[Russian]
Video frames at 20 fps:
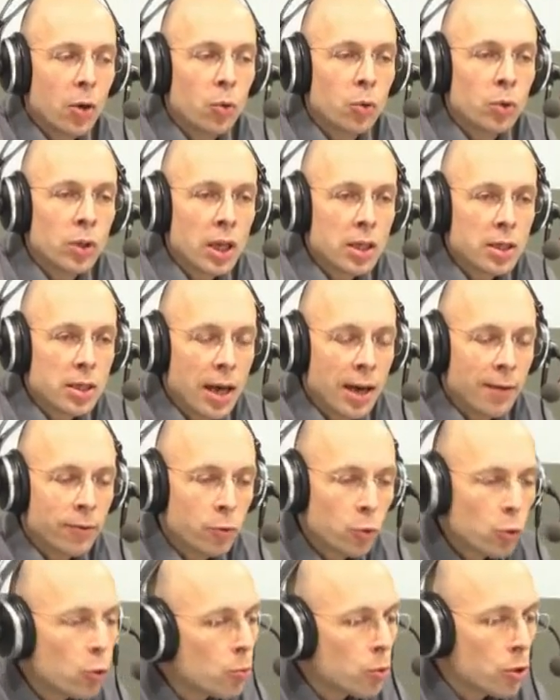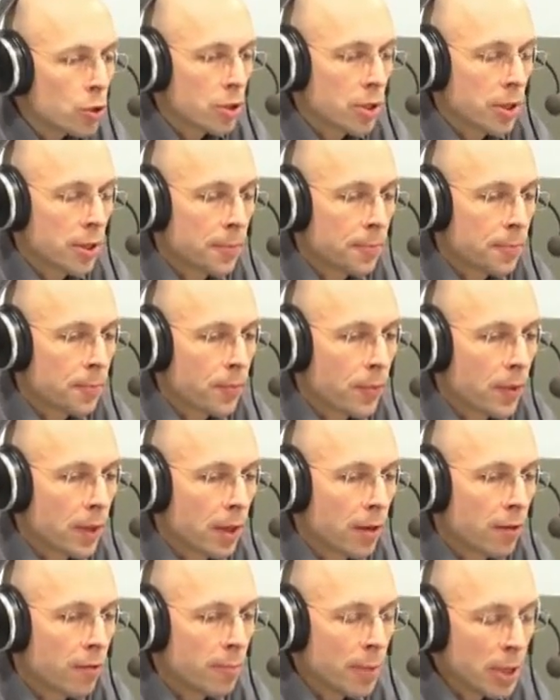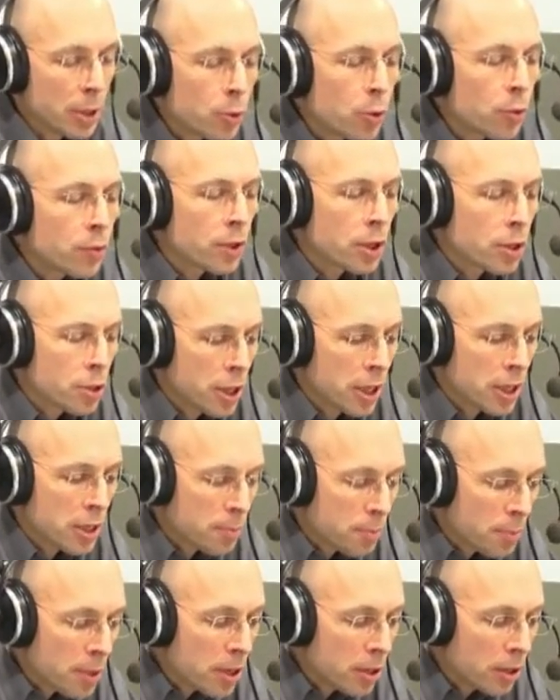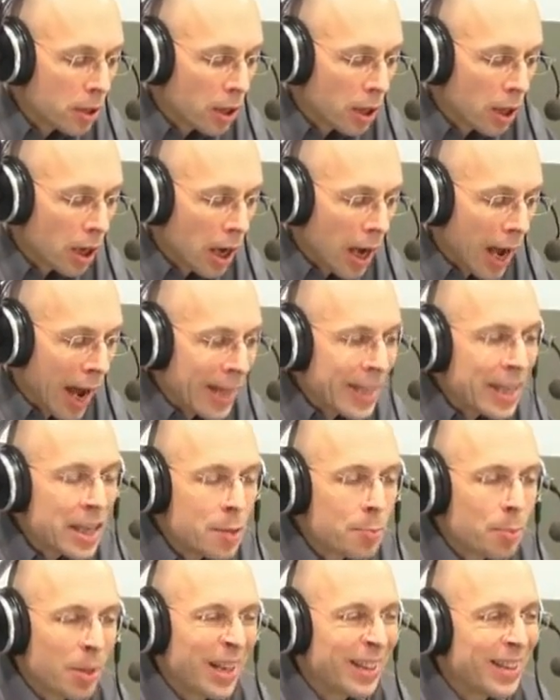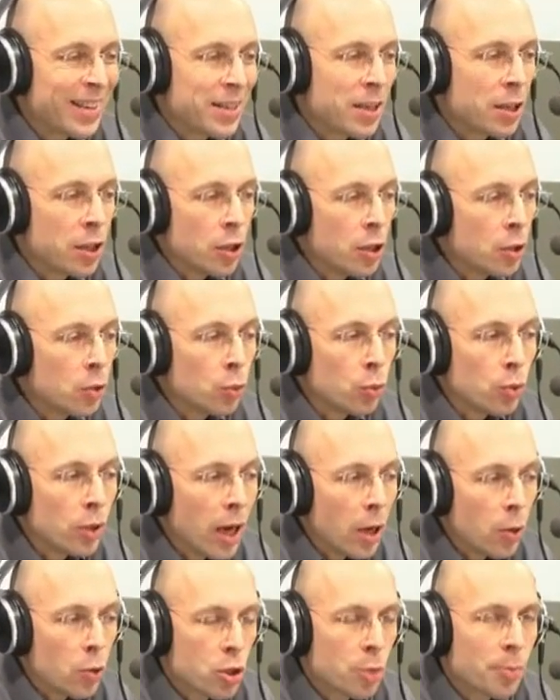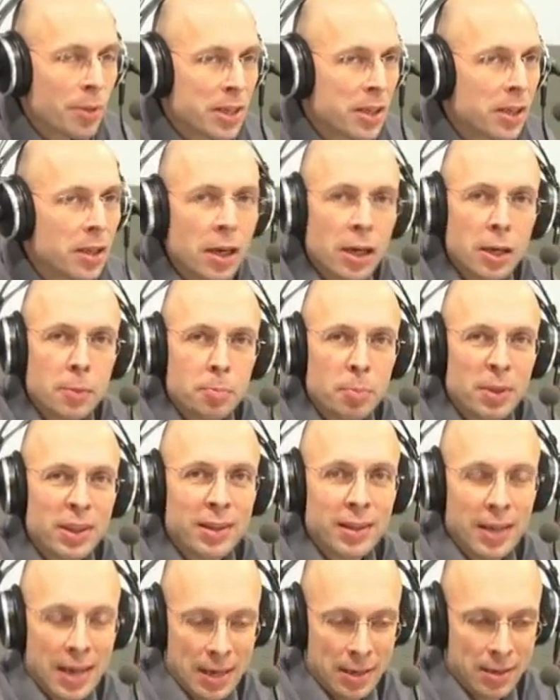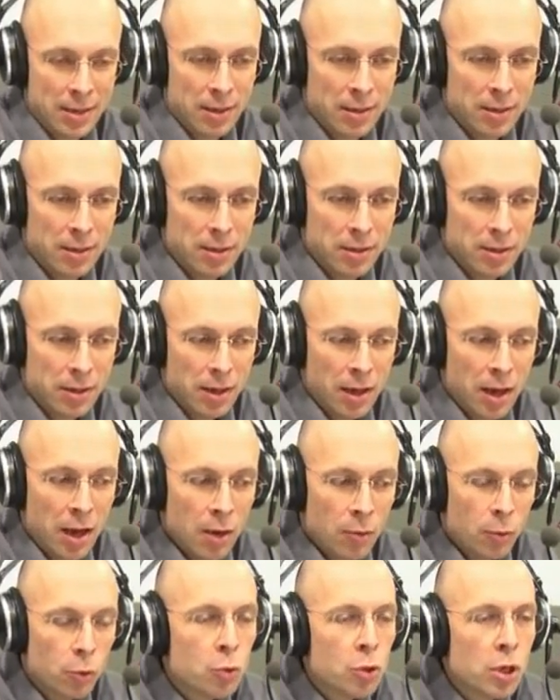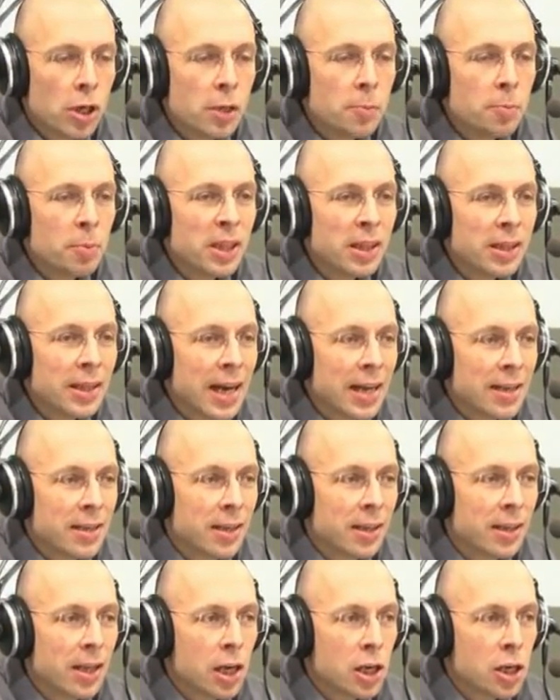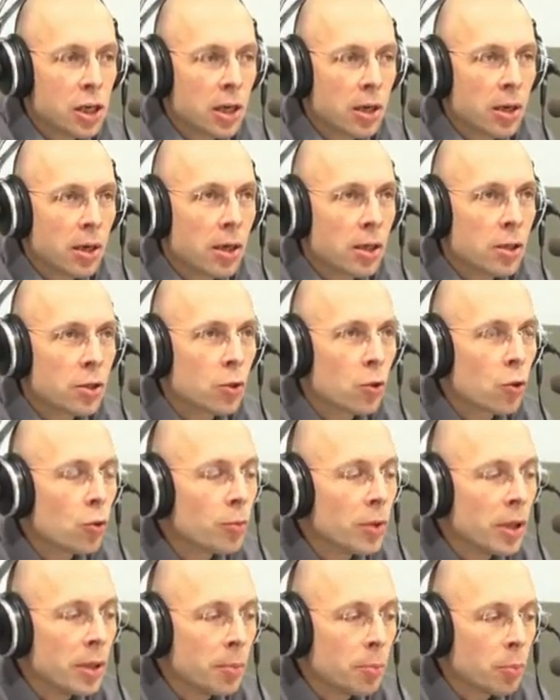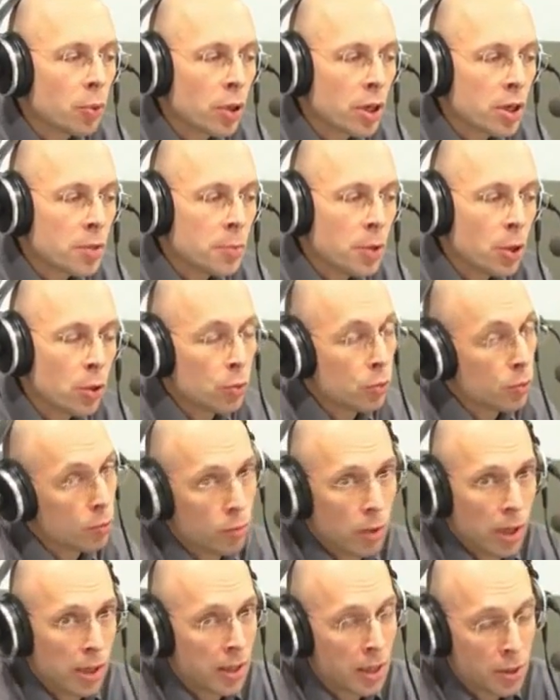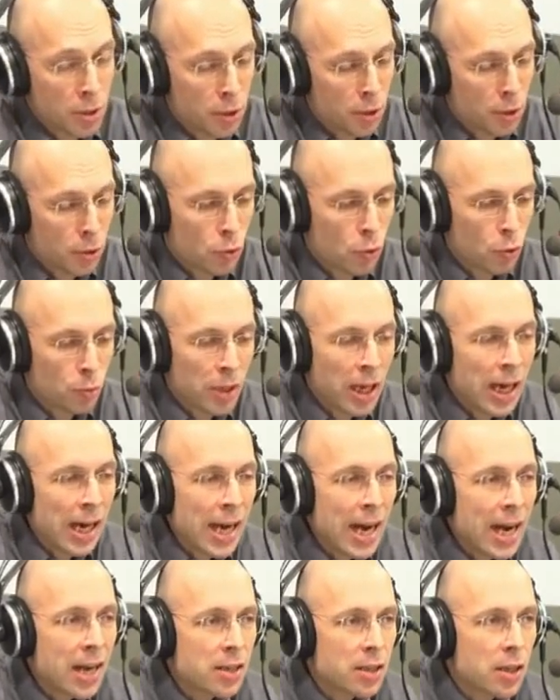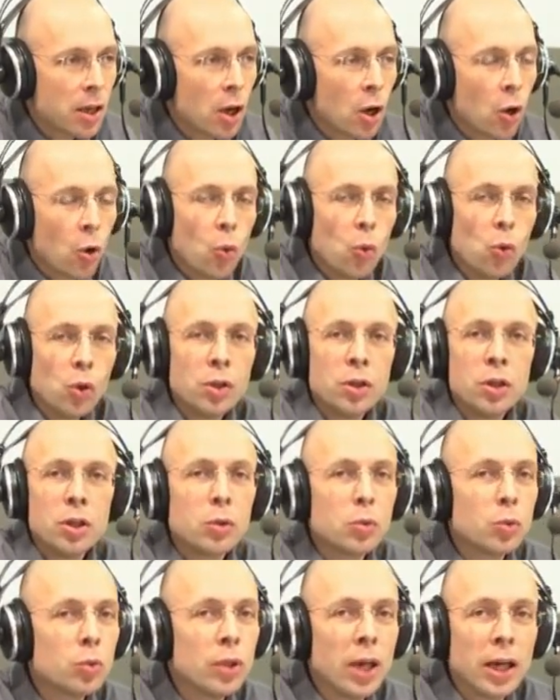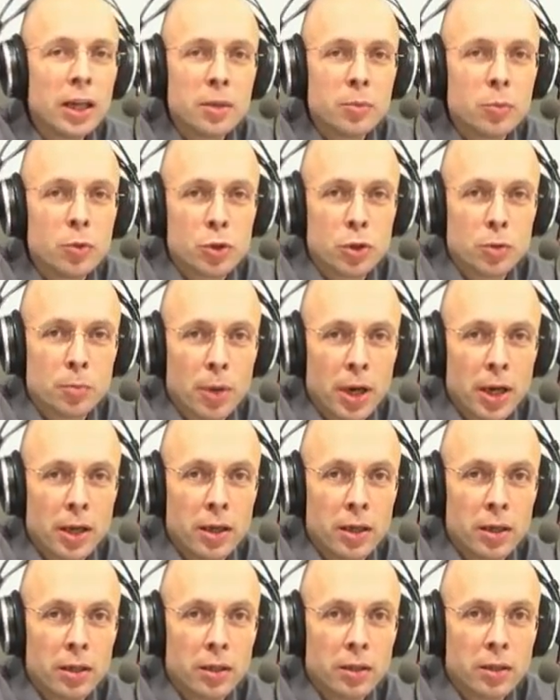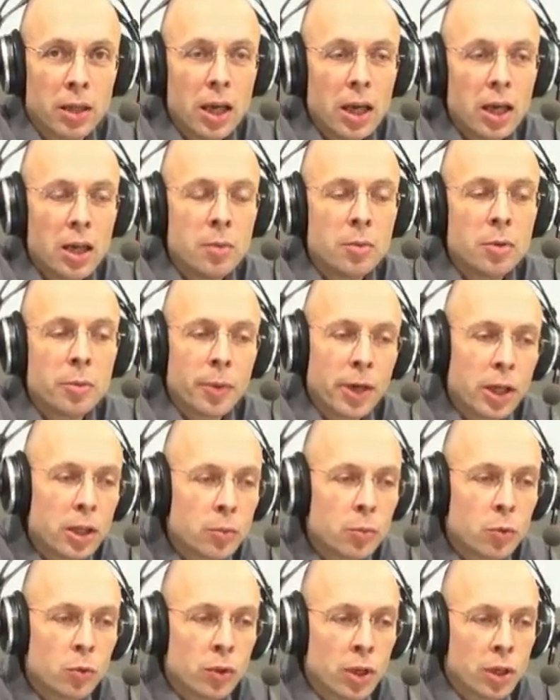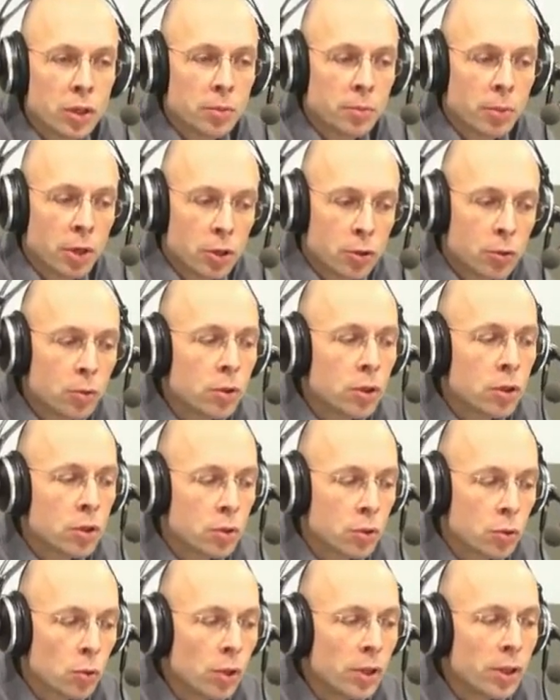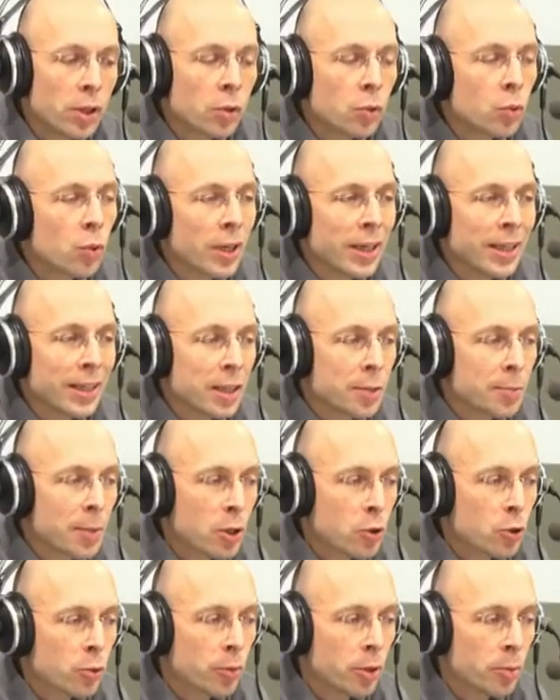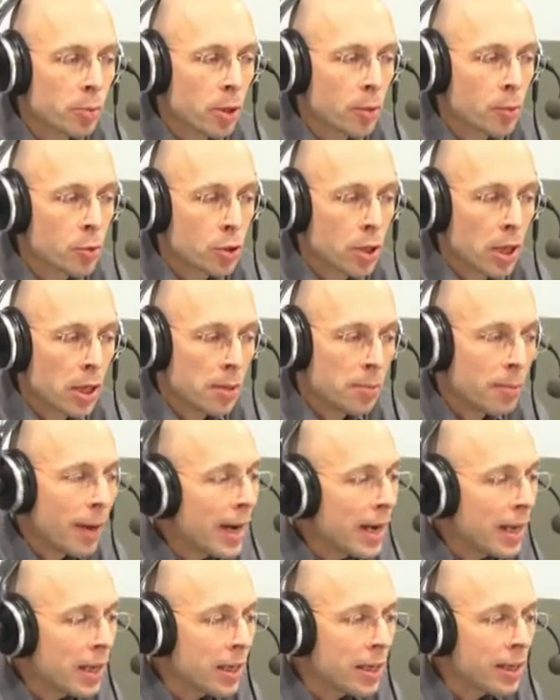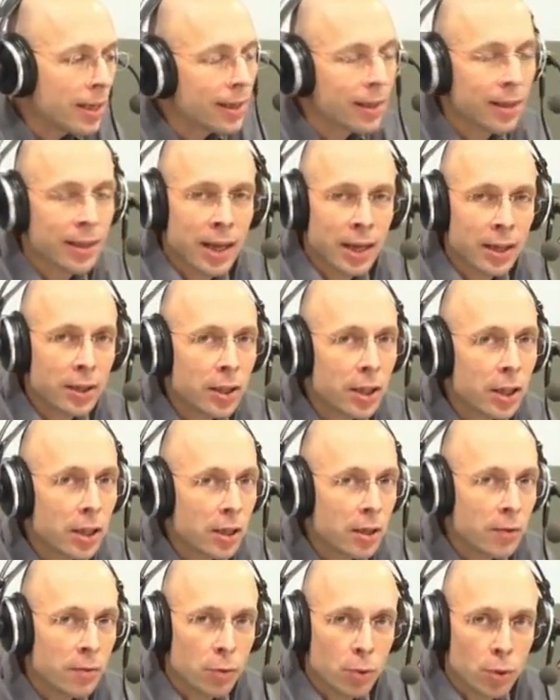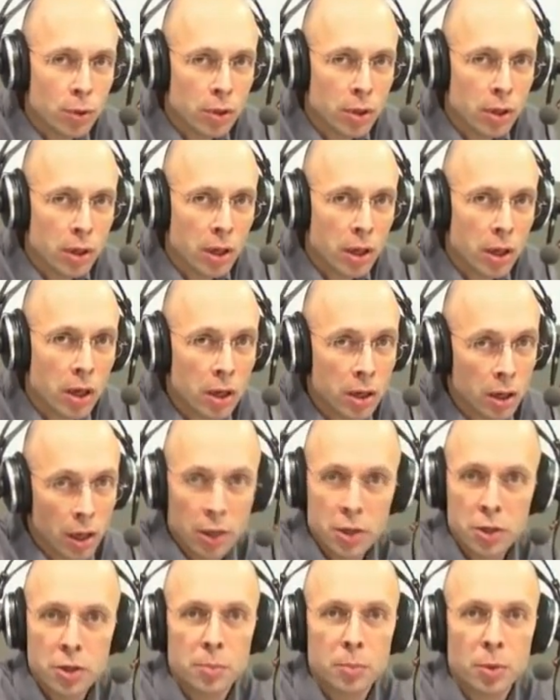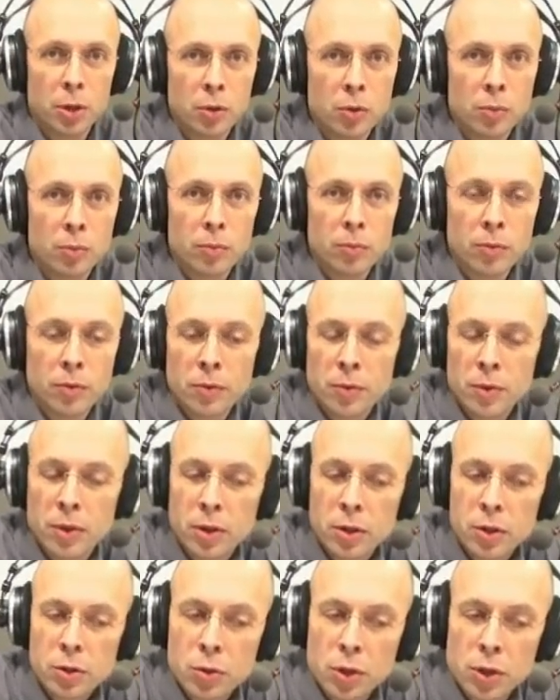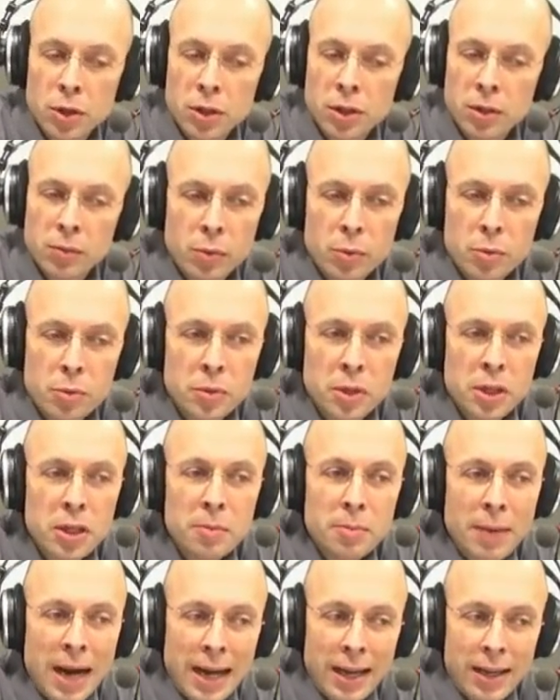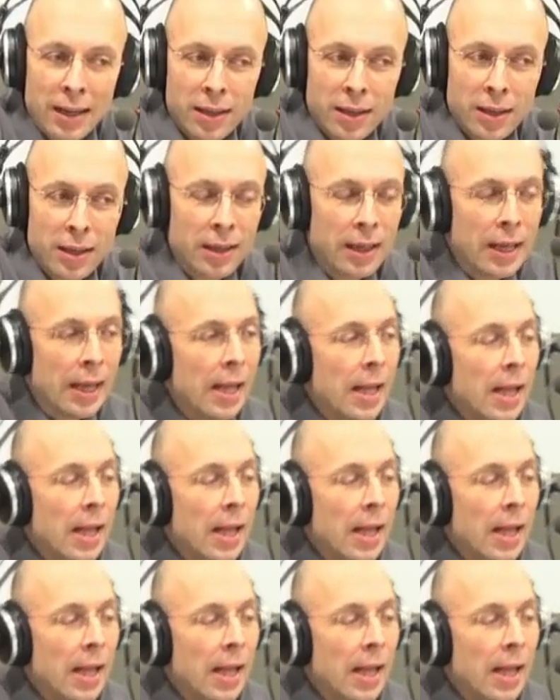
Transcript: У нас автобусы в московский час пик, они не пролазят никуда уже последние лет 15. Вот уже лет 15 даже скромный по размеру, ну, относительно скромный ЛиАЗ, он никуда не может проехать. Именно поэтому у нас маршрутки столь конкурентоспособны, потому что они маленькие, наглые и верткие. Конечно, при том, э, что они, в общем-то, не маленькие.